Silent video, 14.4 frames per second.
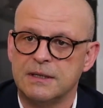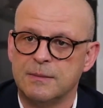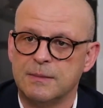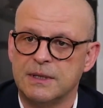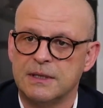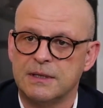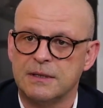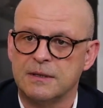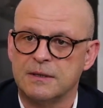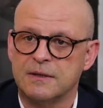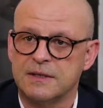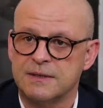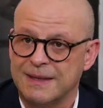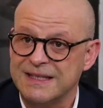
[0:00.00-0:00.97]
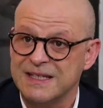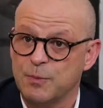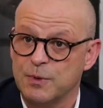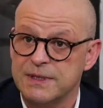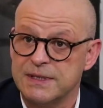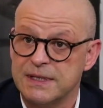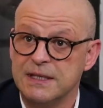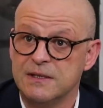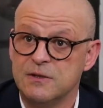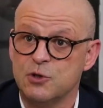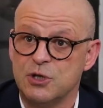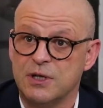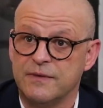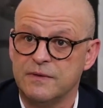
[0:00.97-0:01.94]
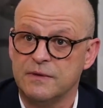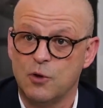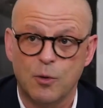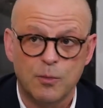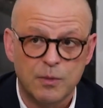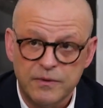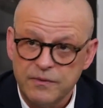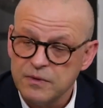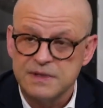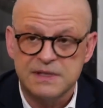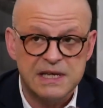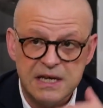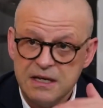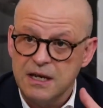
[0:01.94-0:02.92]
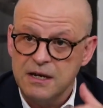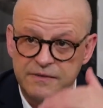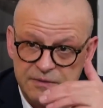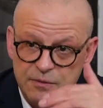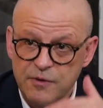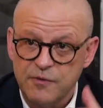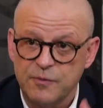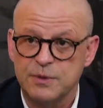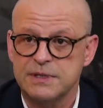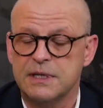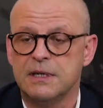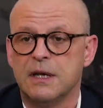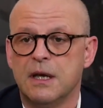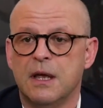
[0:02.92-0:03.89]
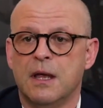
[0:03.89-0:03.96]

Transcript: nämlich 20 Prozent zu schaffen, kommen von 10, 11, 12 Prozent.